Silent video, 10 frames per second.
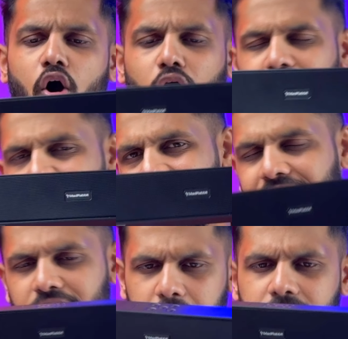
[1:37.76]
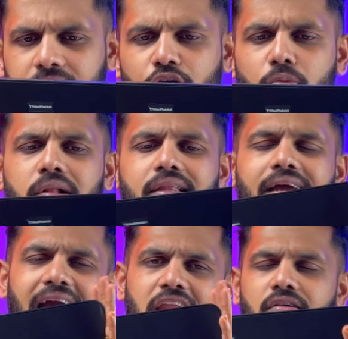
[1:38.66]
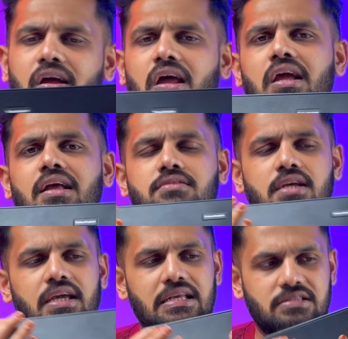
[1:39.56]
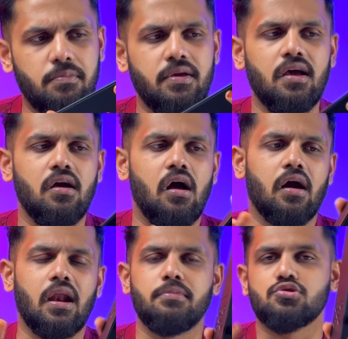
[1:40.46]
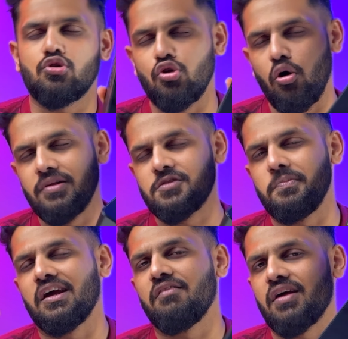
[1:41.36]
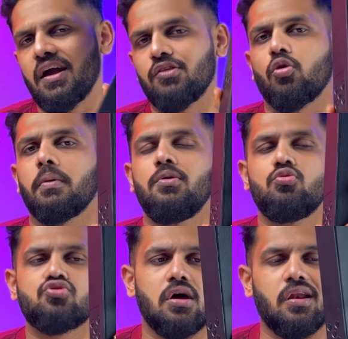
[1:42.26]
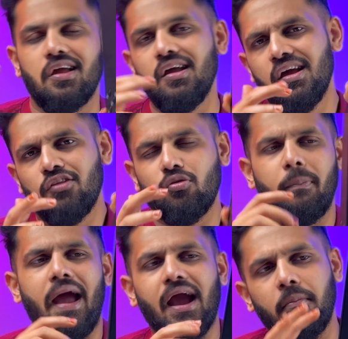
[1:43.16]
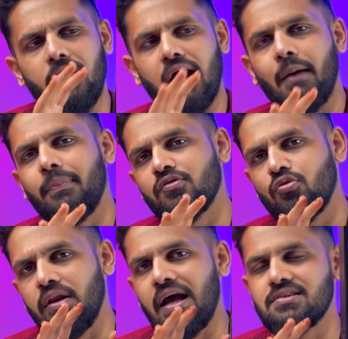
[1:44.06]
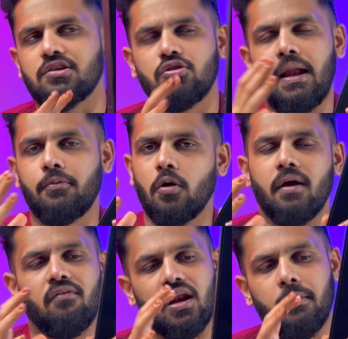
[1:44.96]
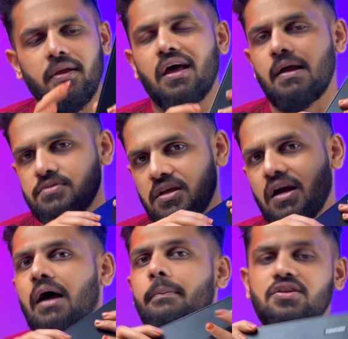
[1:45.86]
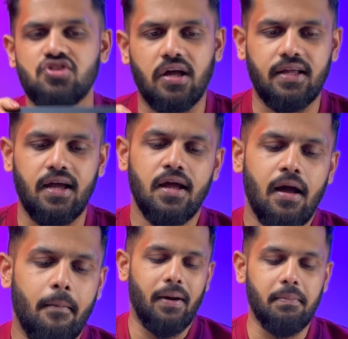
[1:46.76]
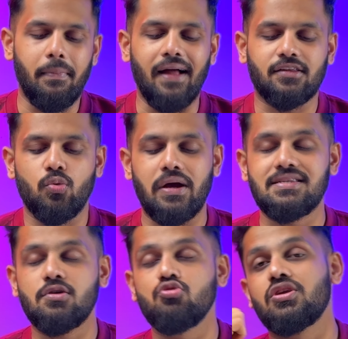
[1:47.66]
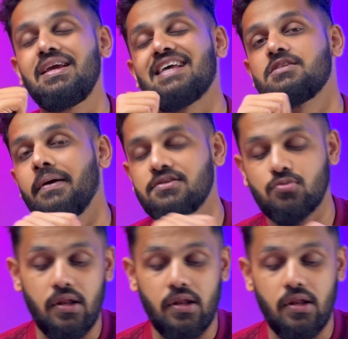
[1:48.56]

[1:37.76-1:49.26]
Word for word: और काफ़ी लाइट वेट भी देखने को मिलता है कैरी वगैरह करने के वास्ते ईजी भी है अगर आप इसको नॉर्मल स्पीकर वगैरह के तौर पर भी यूज़ कर रहे हैं तो बैग में आप इसको ले आ सकते हो लैपटॉप बैग वगैरह में ये आराम से रखा भी जाता है बट मैं बात करूंगा ऐसे कुछ की एस्पेक्ट्स को